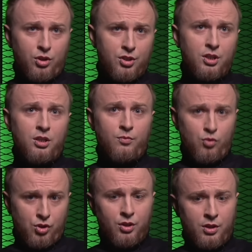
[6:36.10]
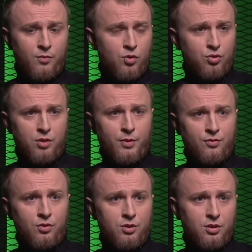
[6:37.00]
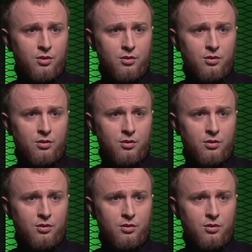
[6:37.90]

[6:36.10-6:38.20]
только сильные мужчины, да, могут себе позволить это.